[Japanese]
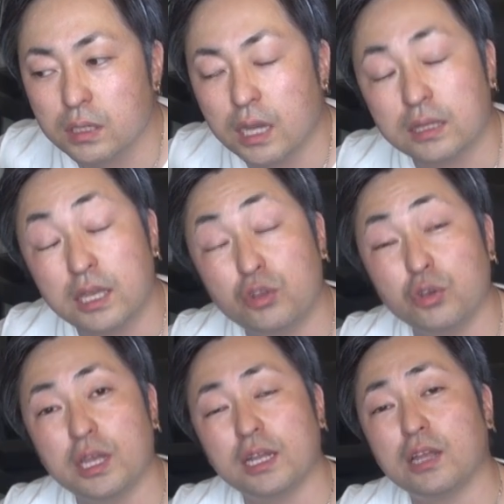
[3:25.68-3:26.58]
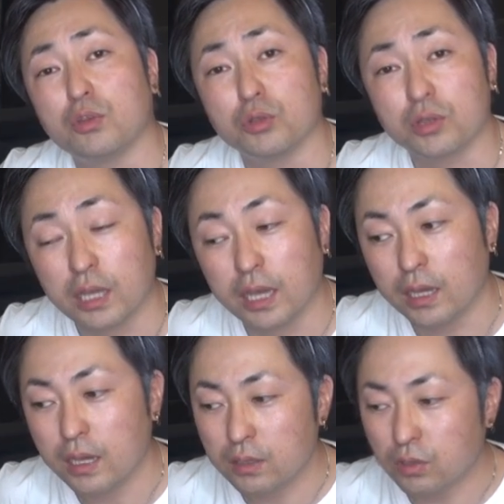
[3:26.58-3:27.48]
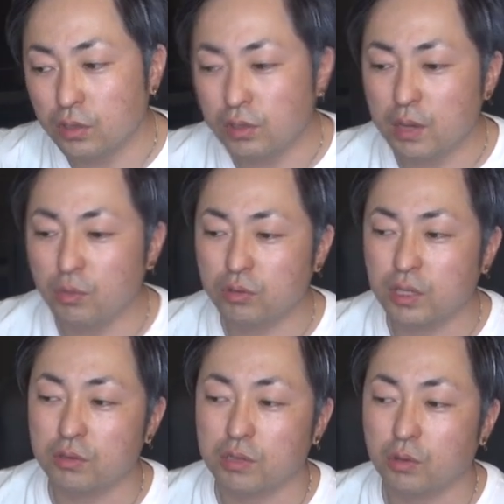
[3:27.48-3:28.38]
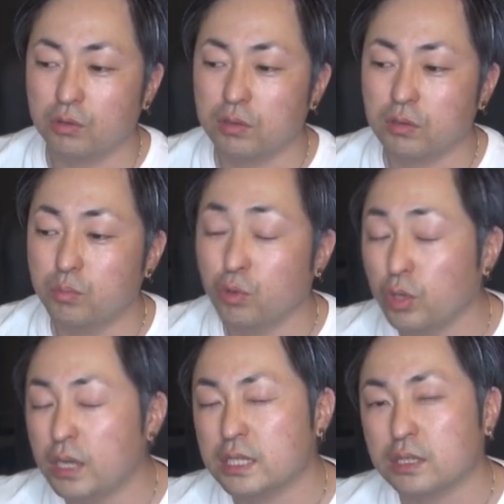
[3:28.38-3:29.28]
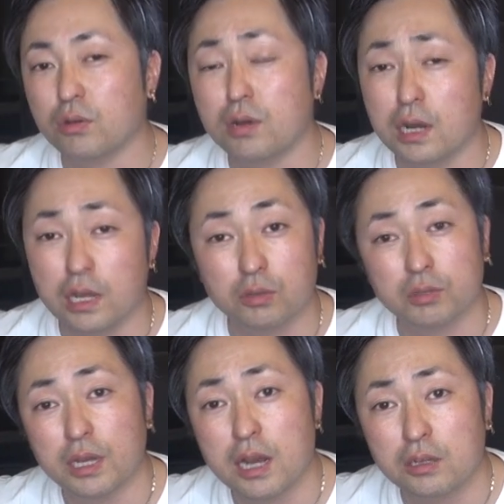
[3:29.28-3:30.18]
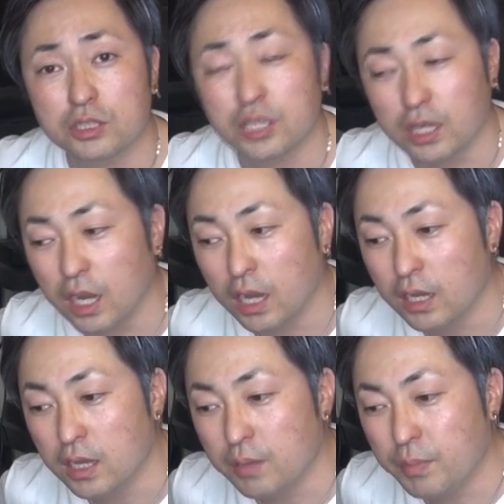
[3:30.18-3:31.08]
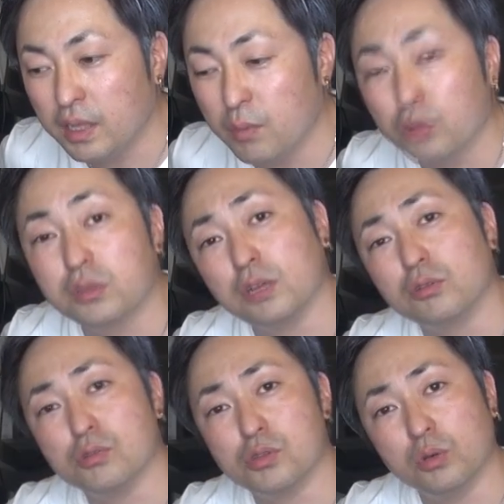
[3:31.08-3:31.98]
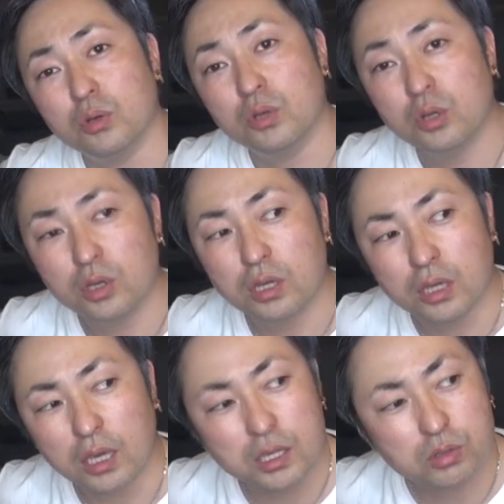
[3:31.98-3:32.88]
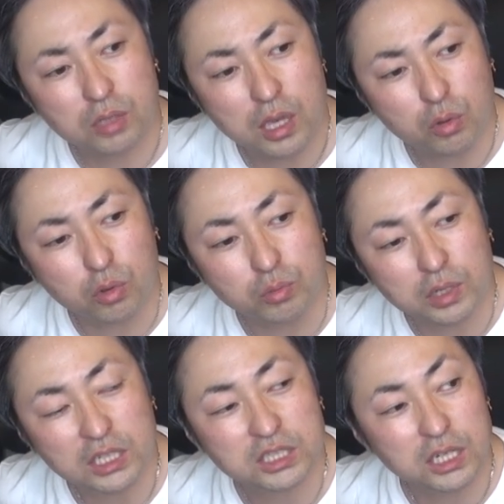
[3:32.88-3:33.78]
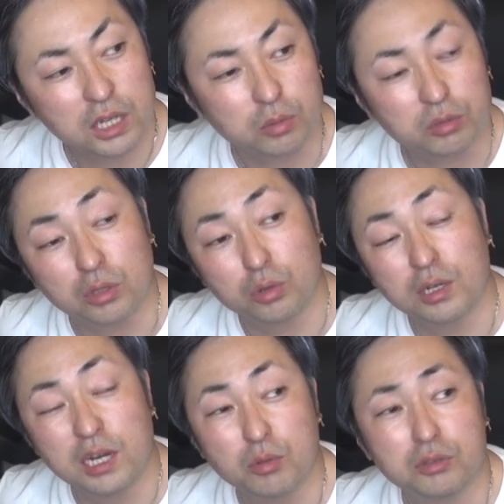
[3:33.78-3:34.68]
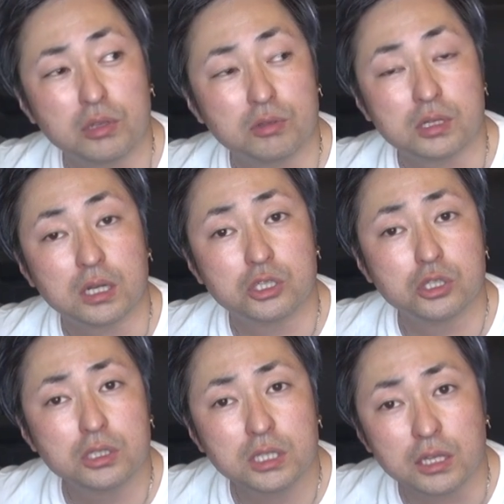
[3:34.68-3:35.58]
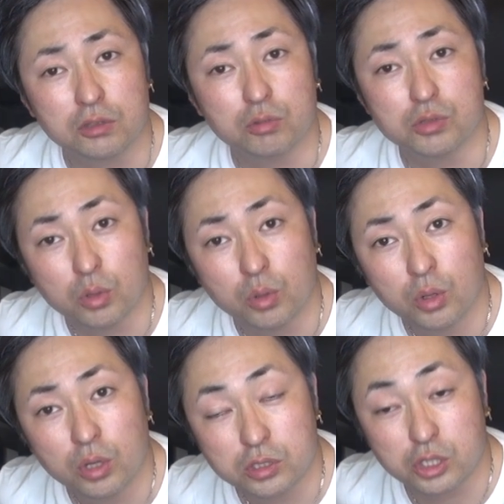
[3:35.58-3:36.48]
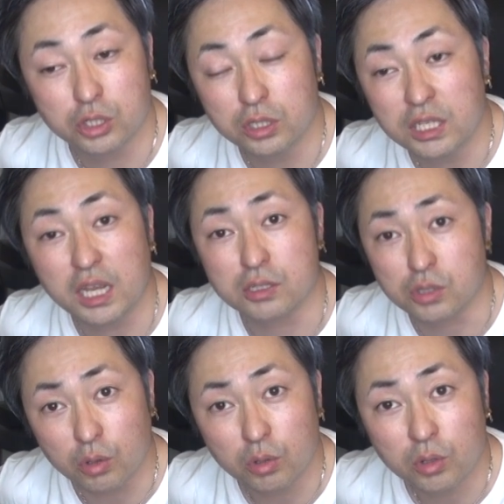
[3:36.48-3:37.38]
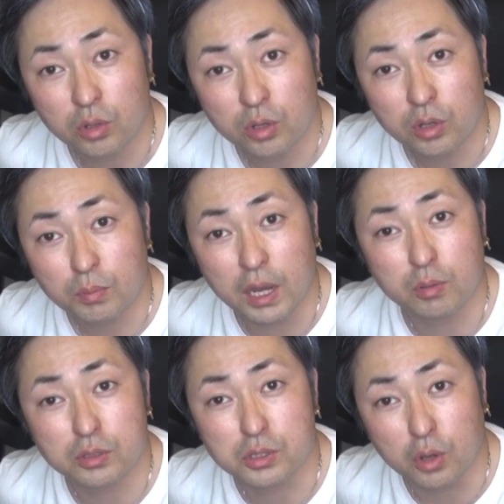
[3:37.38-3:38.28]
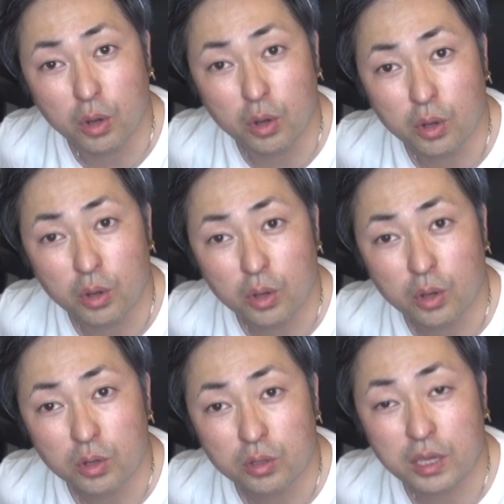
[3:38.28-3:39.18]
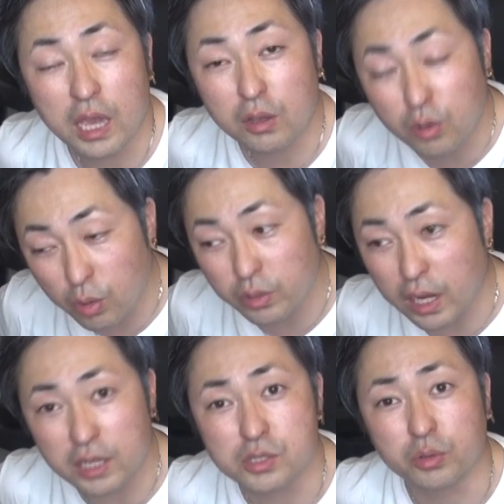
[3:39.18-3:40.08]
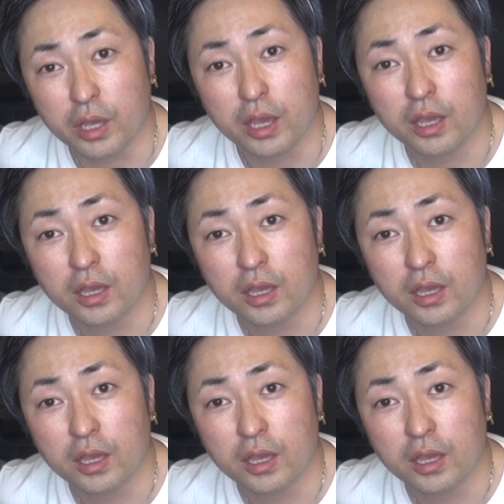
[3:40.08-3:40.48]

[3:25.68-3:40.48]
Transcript: やってる人いたなと思って、どれぐらい持ってるんだろう、もう取れちゃったのかなと思って連絡したら、まだ持ってるって言うんですよ。えそれ結構昔だなと思って、どれぐらい持ってるのって言ったらじゅうにねんって言うんですよ。じゅうにねんですよ埋没を、結構長いですよね。